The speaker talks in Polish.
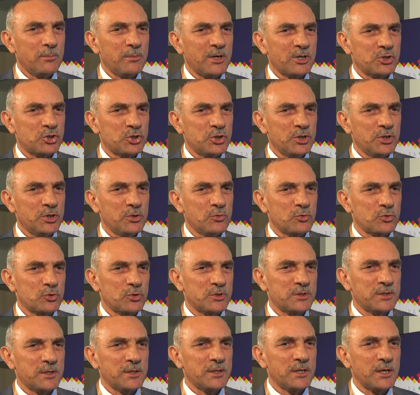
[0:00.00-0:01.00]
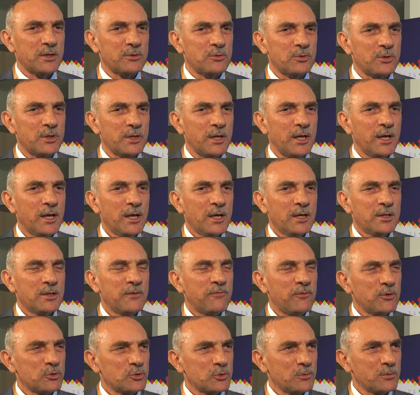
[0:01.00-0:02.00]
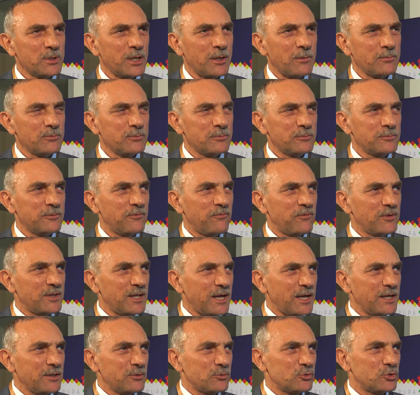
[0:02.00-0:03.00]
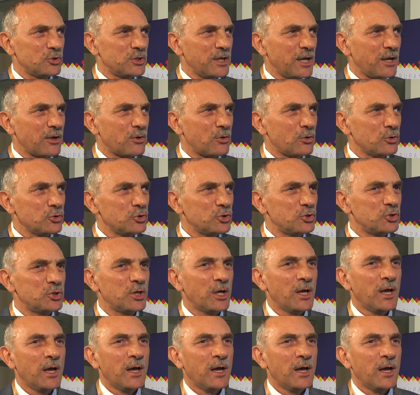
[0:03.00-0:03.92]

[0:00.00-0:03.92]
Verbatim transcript: maszyny, urządzenia, które tworzą nam wydajność, jakość,